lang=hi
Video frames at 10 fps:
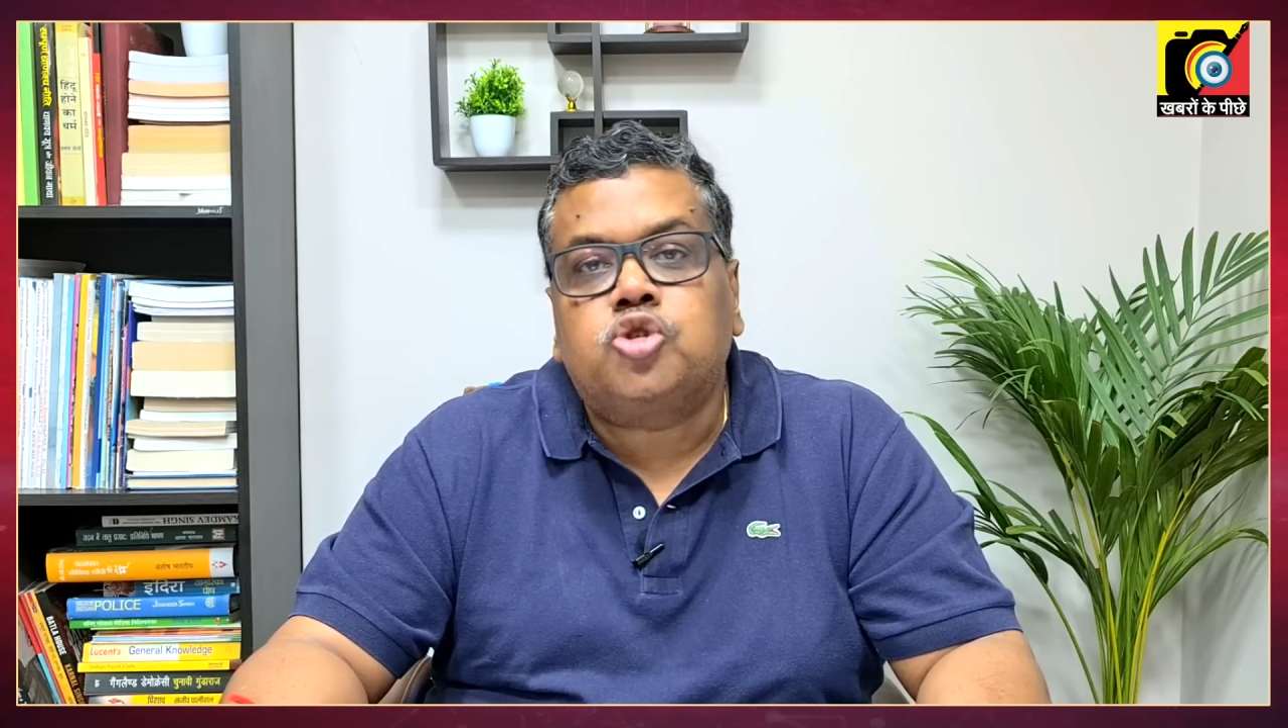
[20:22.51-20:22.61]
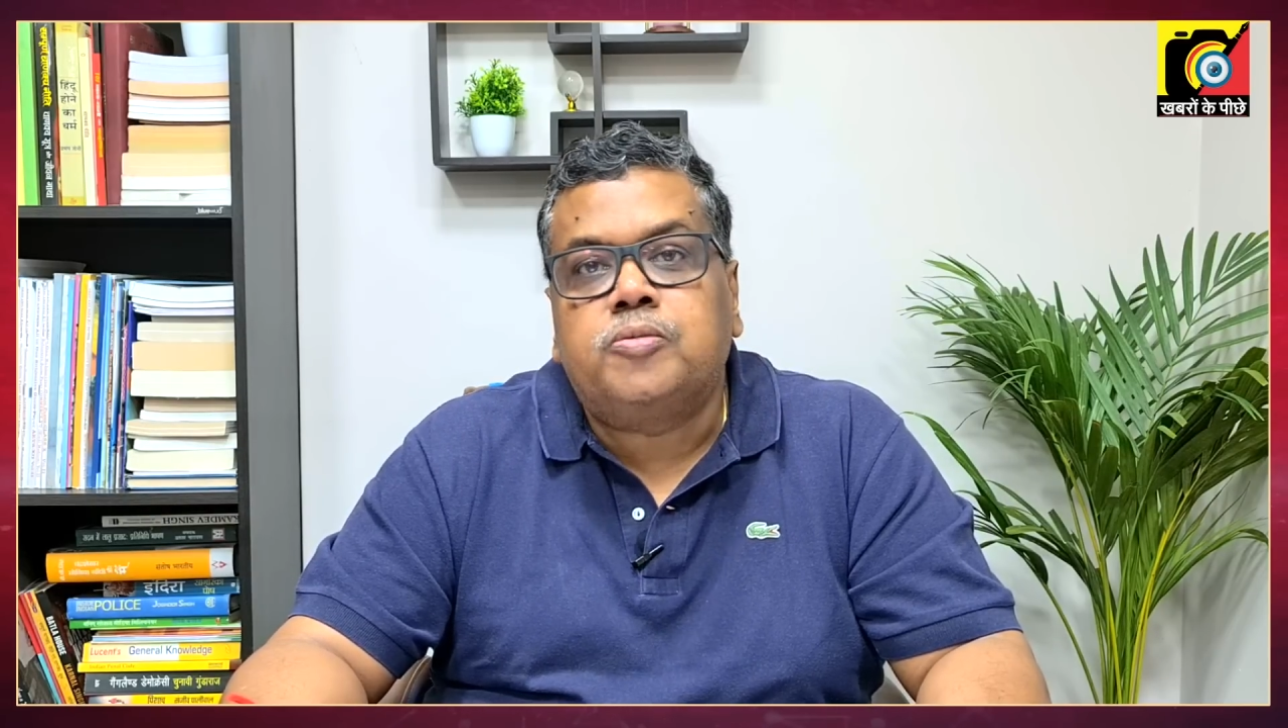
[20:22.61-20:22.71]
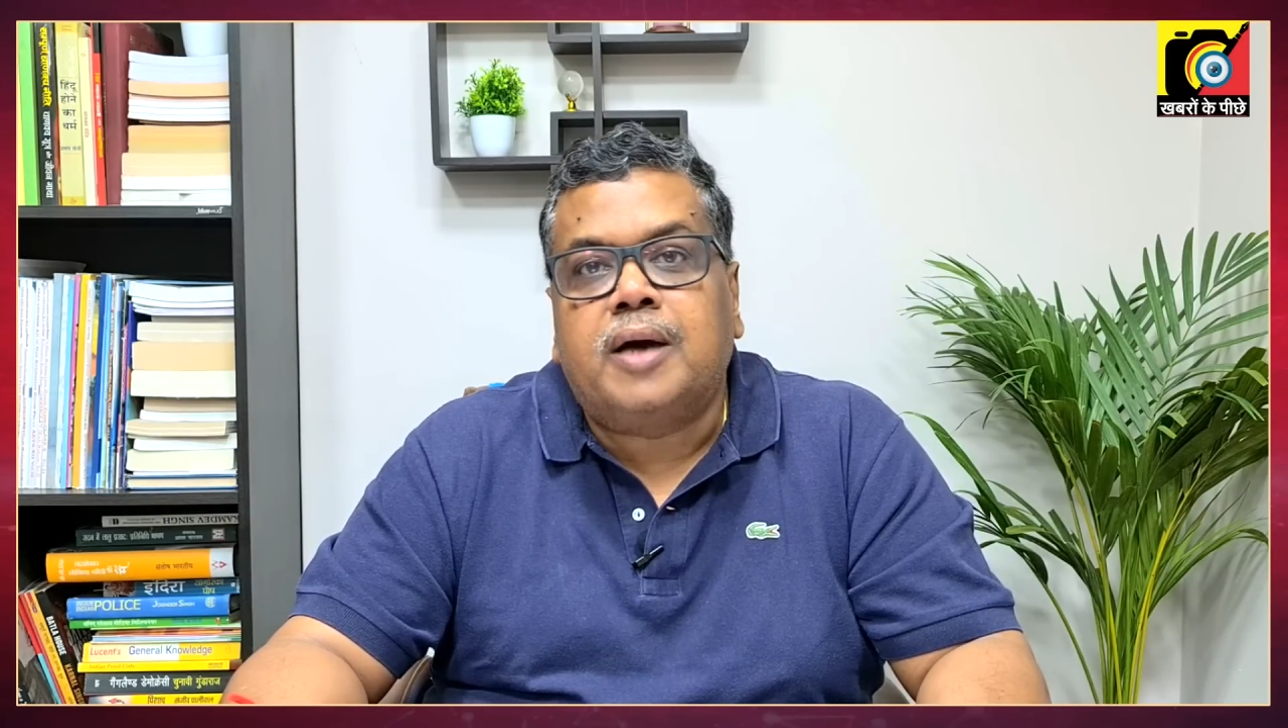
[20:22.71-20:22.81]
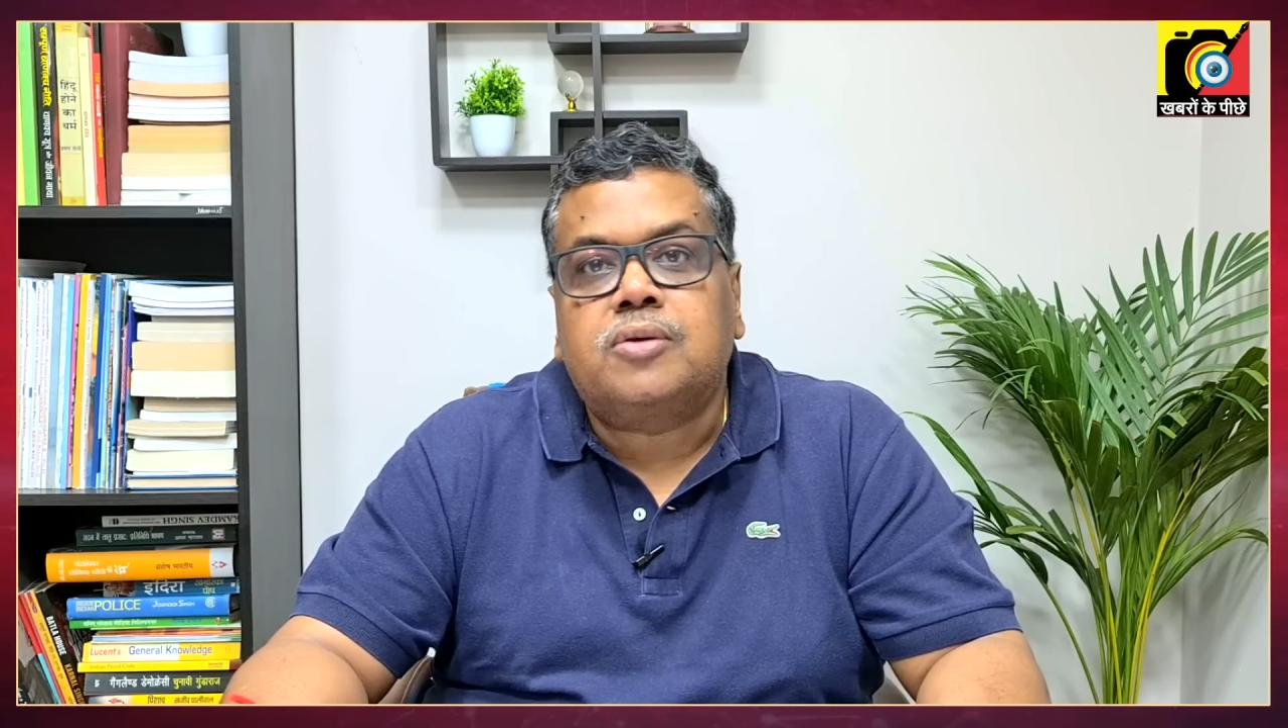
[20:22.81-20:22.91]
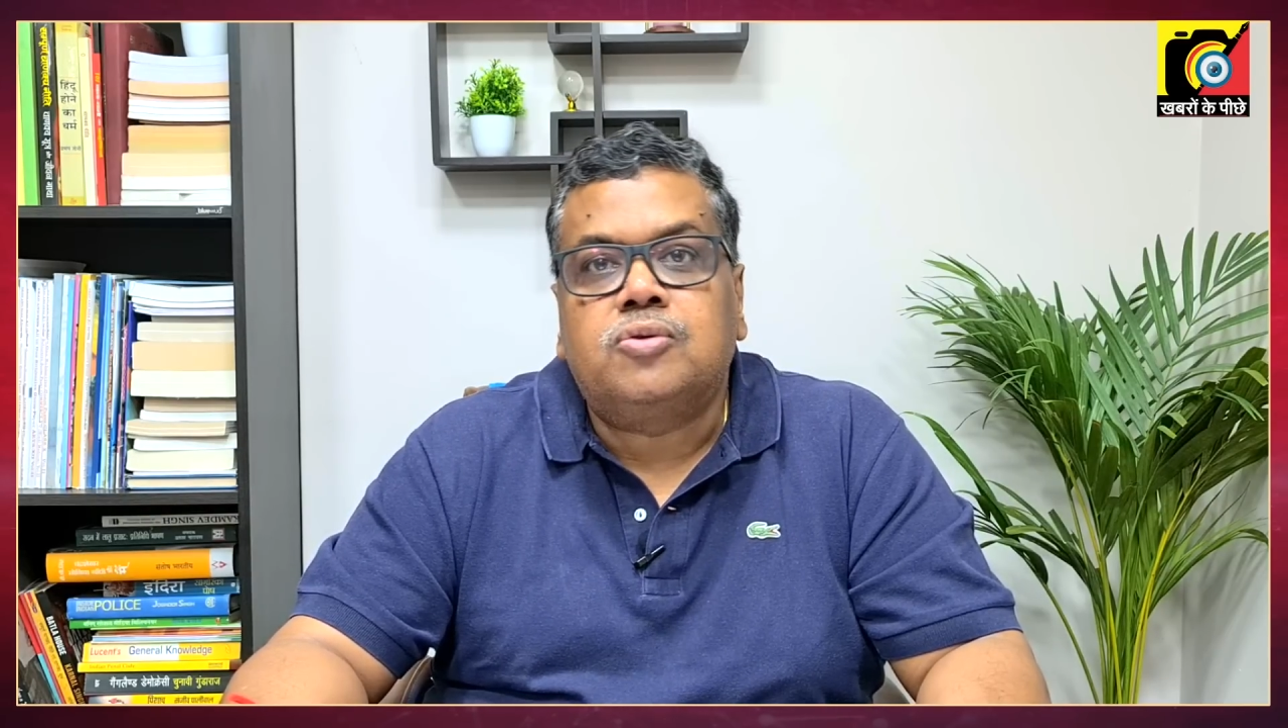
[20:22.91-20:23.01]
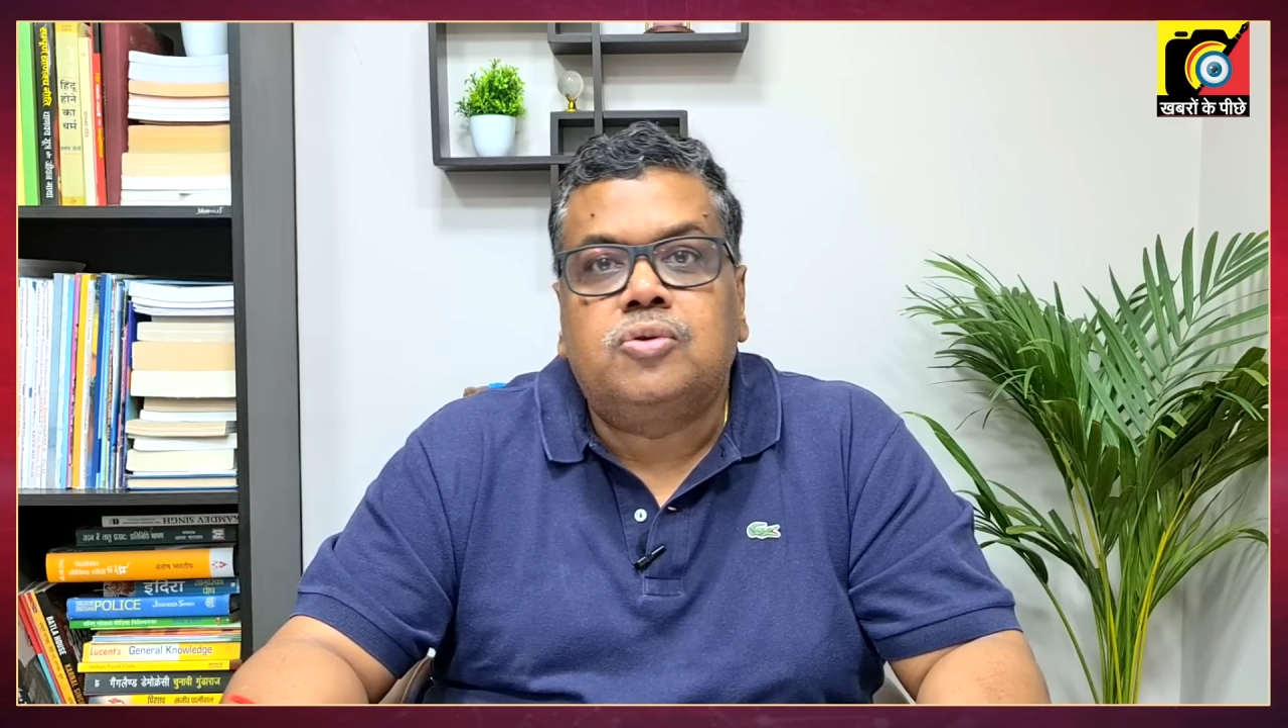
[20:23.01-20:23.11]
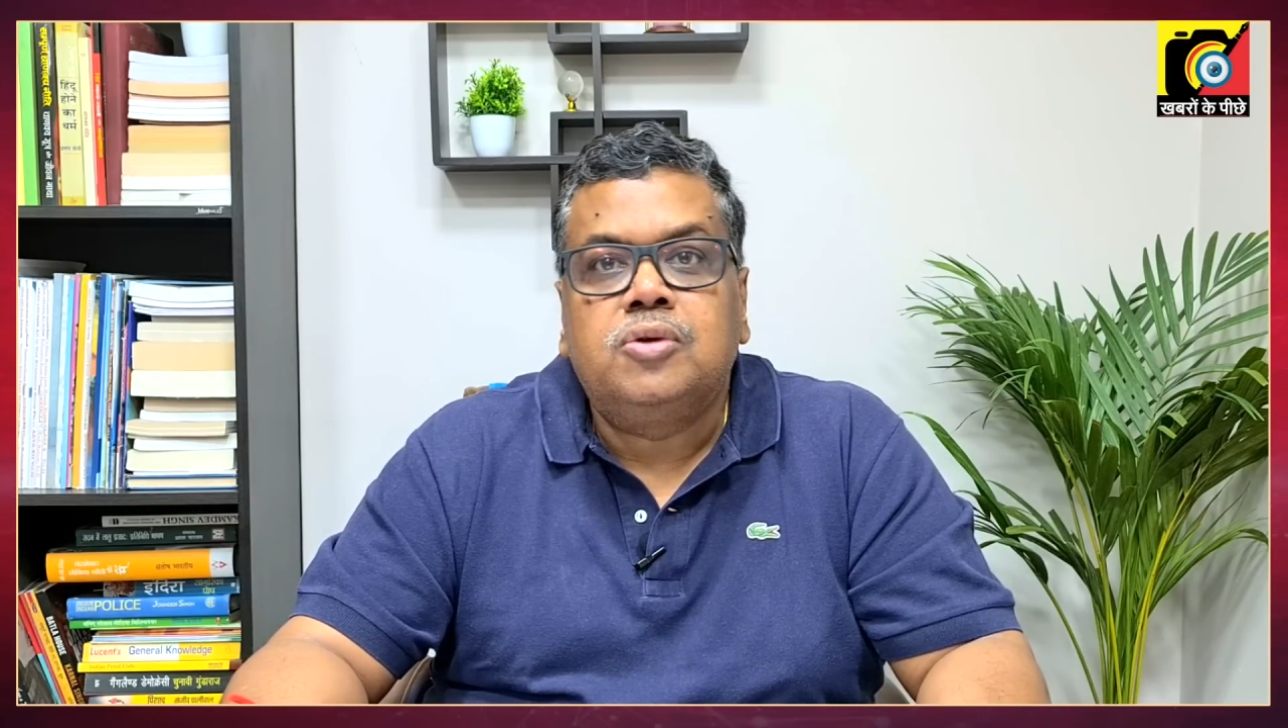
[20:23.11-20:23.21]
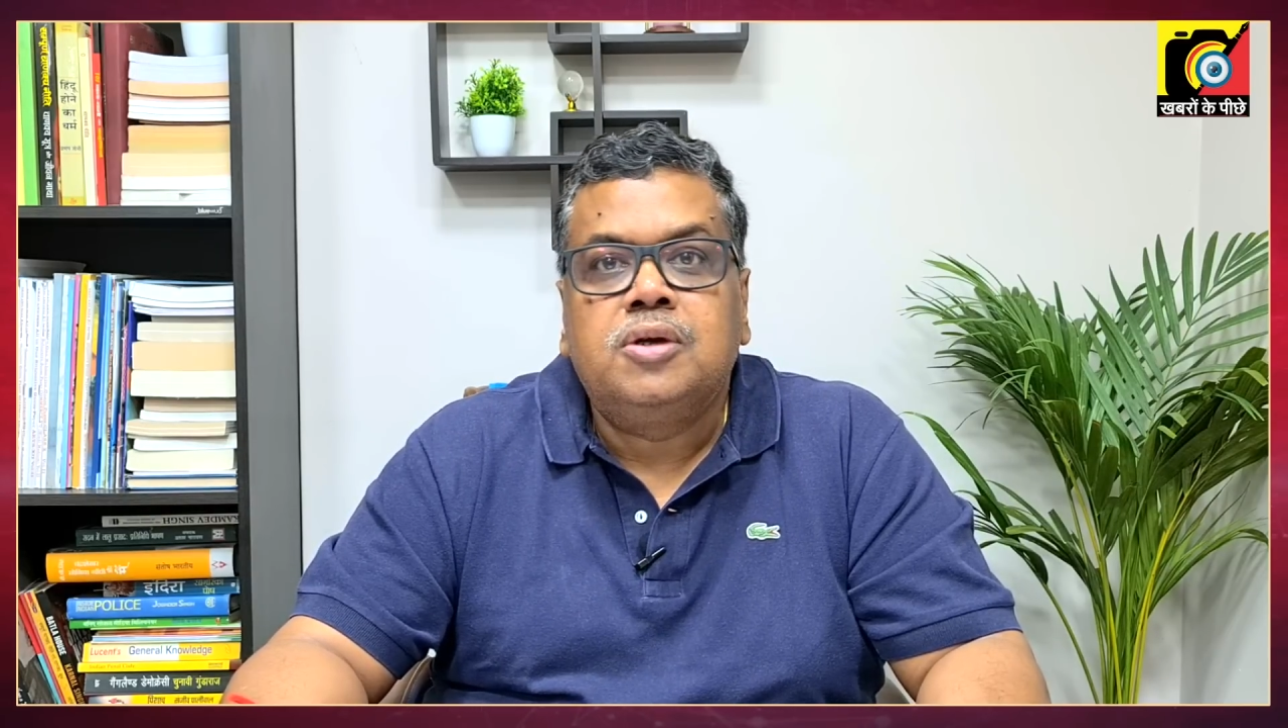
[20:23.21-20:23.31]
कुमार को